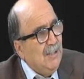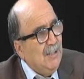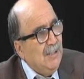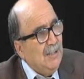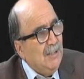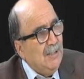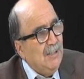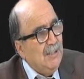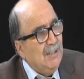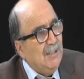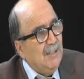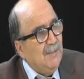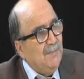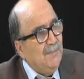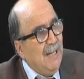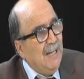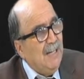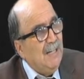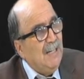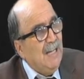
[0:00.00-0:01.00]
Evet. E,
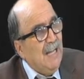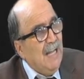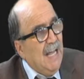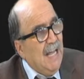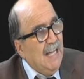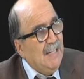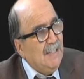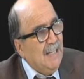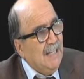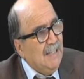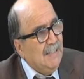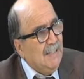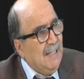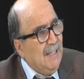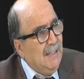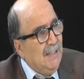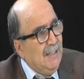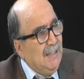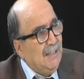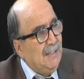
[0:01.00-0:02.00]
ve her
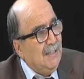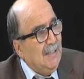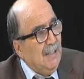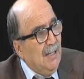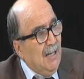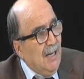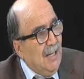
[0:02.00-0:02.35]
engelli